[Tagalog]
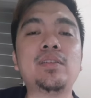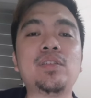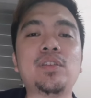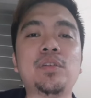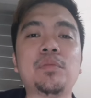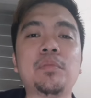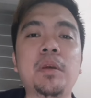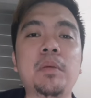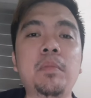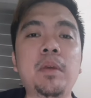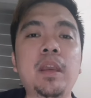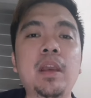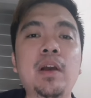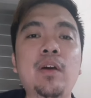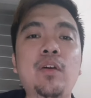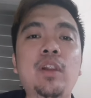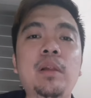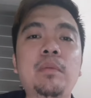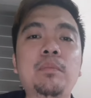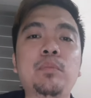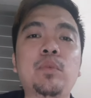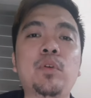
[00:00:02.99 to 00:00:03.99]
So, bibigyan
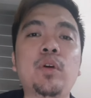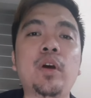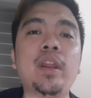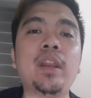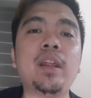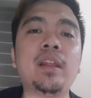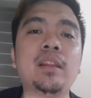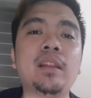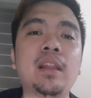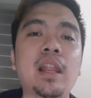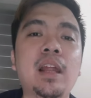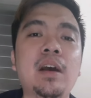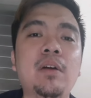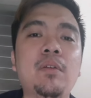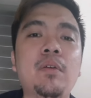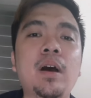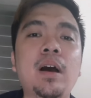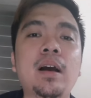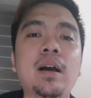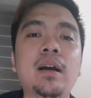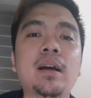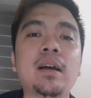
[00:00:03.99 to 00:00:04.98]
ko lang po kayo ng
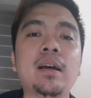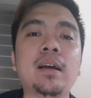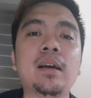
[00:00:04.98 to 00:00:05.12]
dalawang